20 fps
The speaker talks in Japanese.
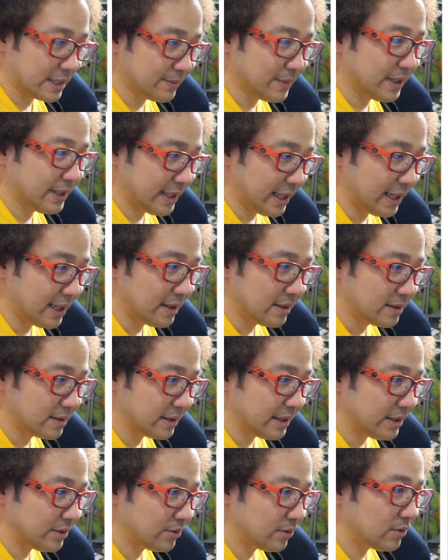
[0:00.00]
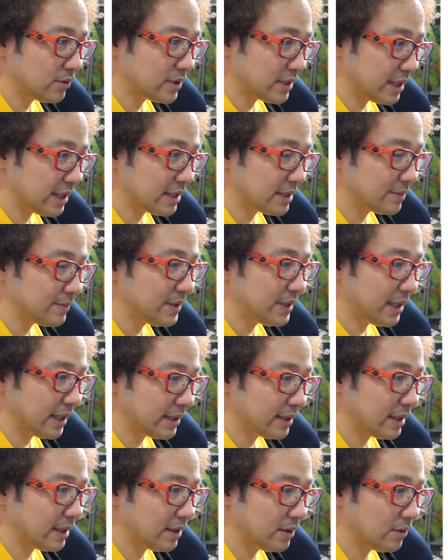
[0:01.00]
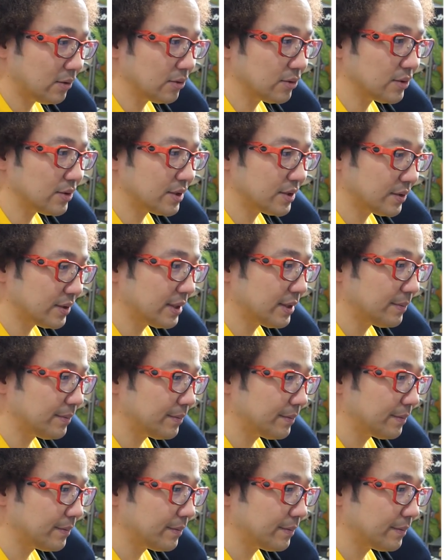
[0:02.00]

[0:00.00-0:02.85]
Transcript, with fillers: 集めて次行くとこを探すみたいなことですよね。